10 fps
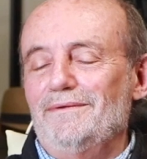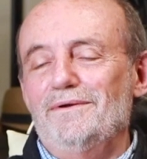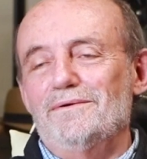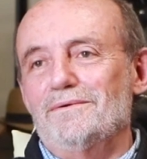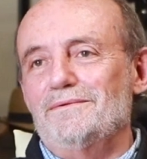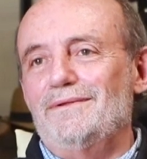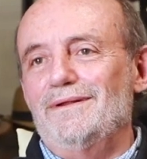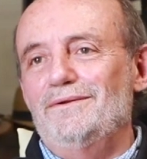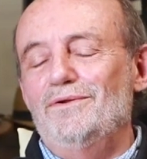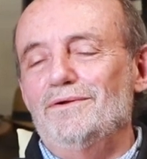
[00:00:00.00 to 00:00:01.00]
yo
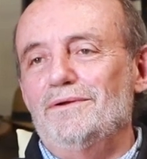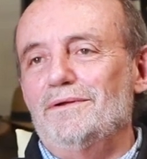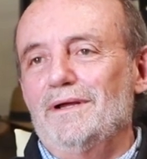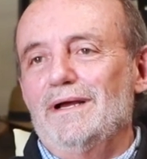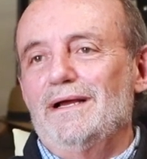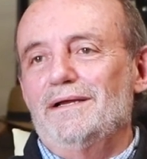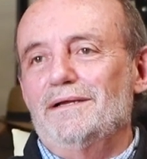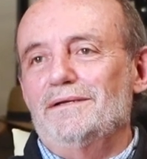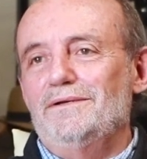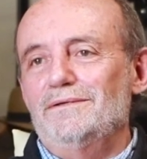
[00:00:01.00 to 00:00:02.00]
no
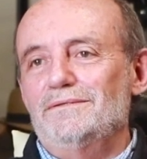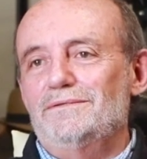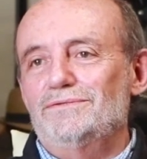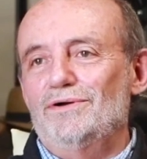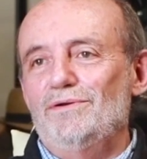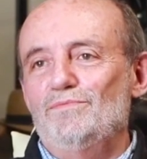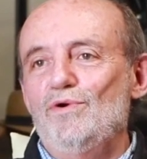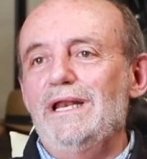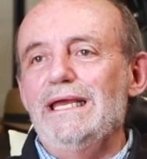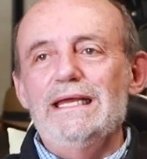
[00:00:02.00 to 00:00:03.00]
eh, soy
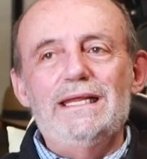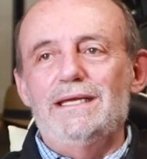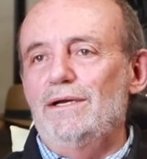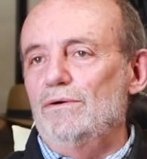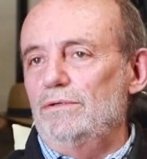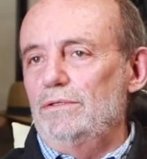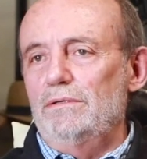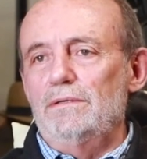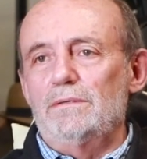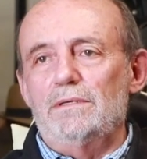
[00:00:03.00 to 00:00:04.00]
muy lírico,
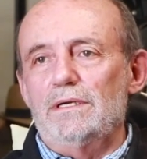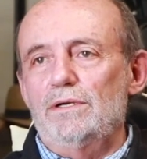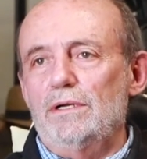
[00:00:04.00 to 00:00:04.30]
no,